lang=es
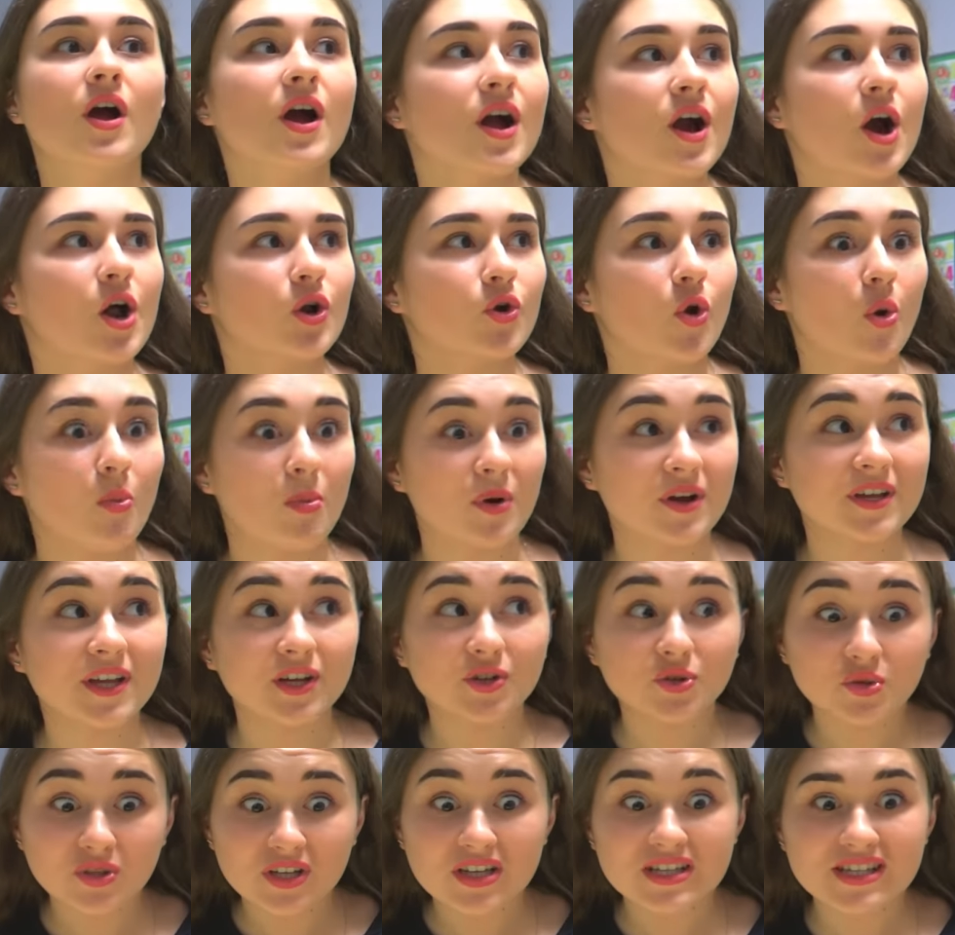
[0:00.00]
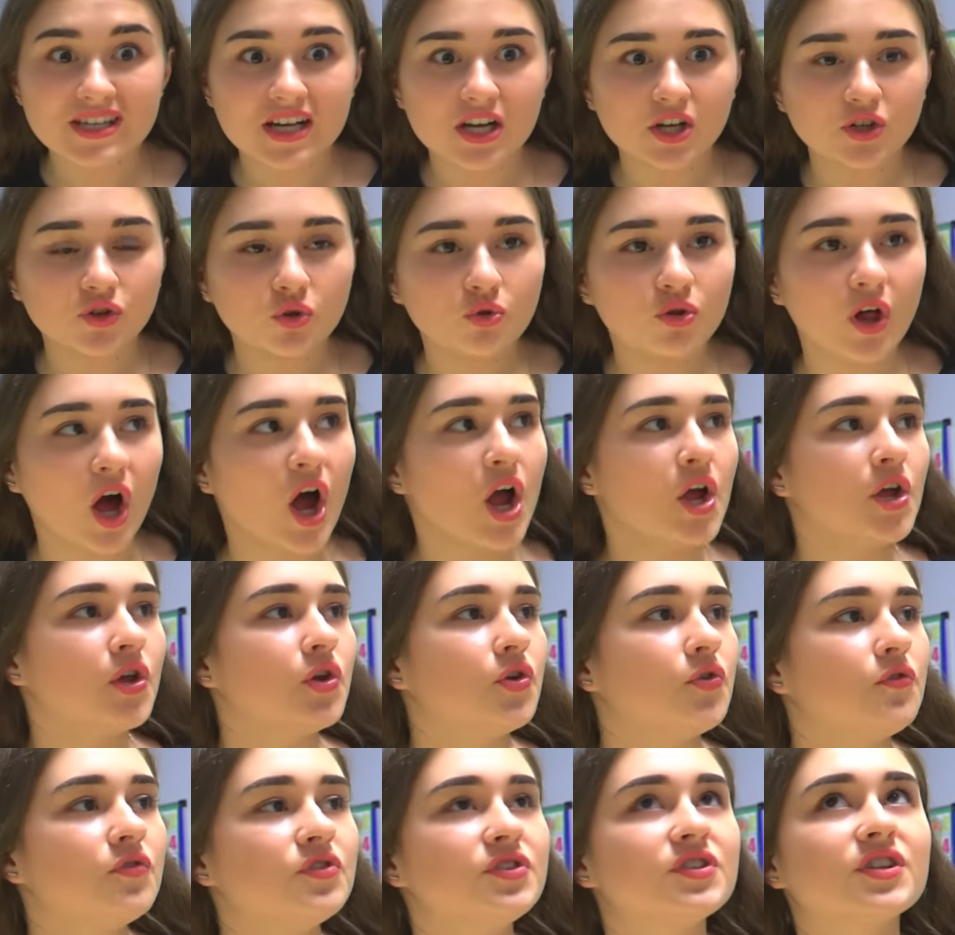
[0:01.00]
montón de cajas que se veían
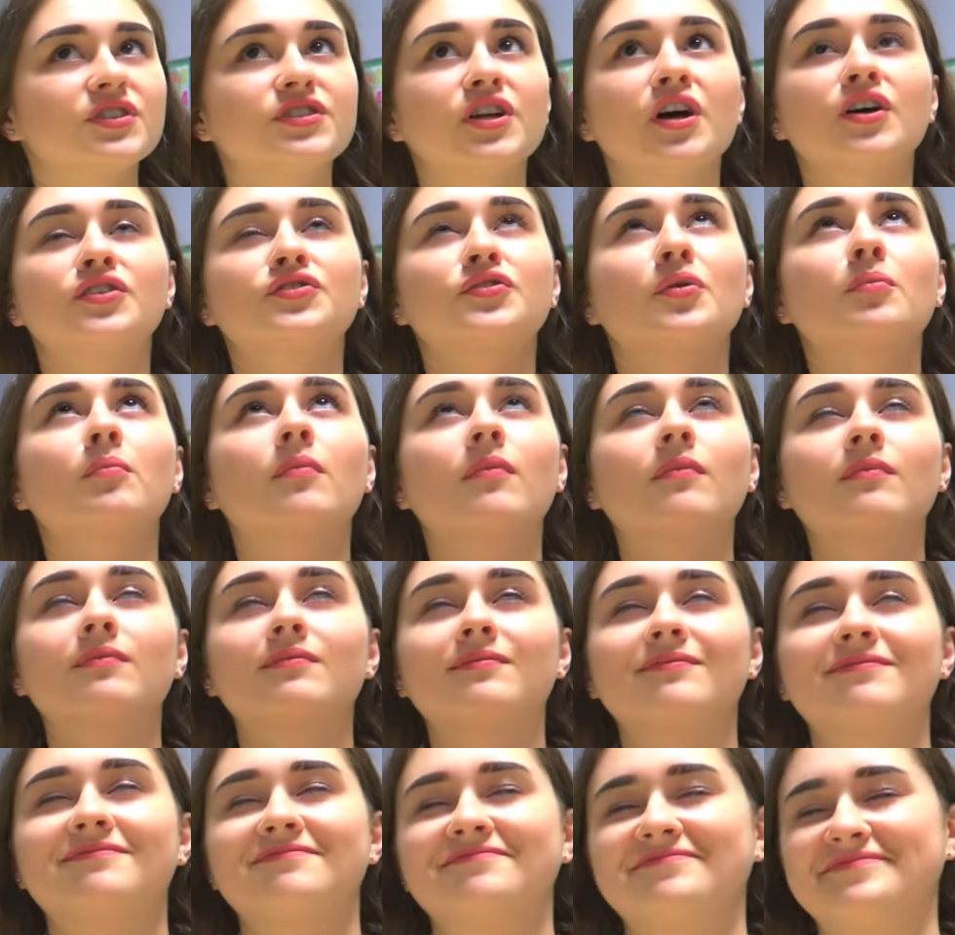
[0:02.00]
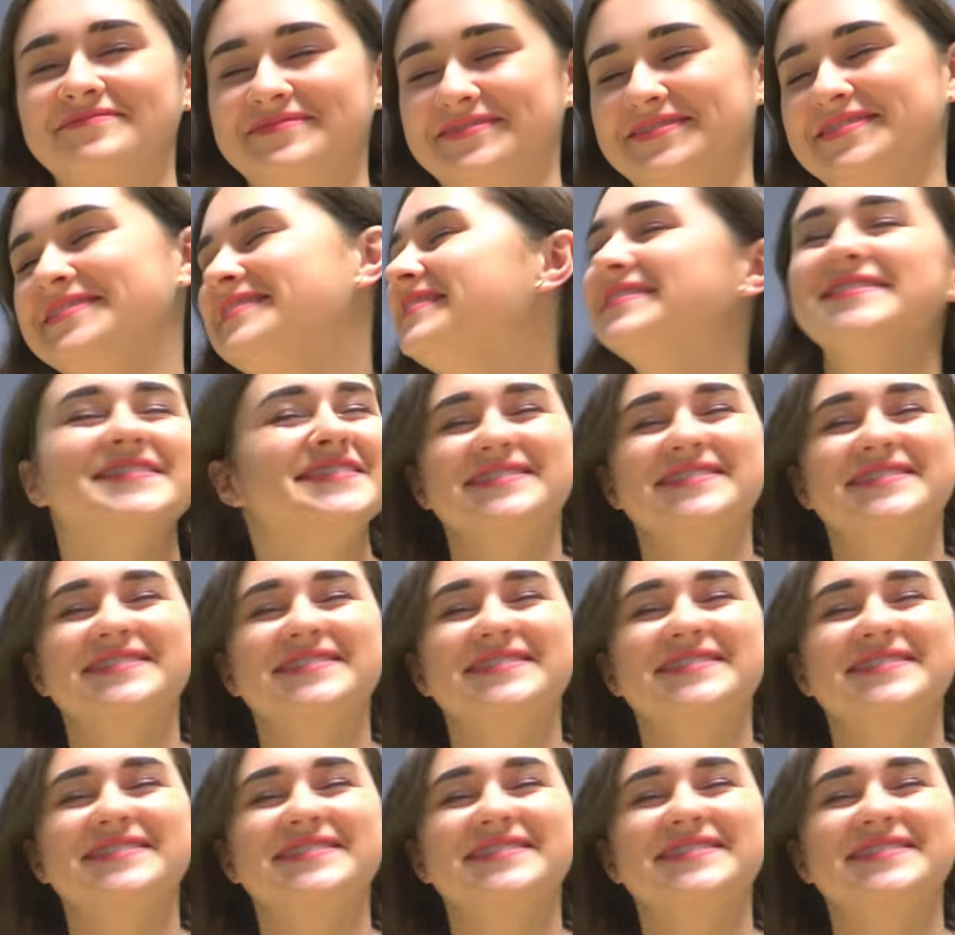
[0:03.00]
como... como... Mm.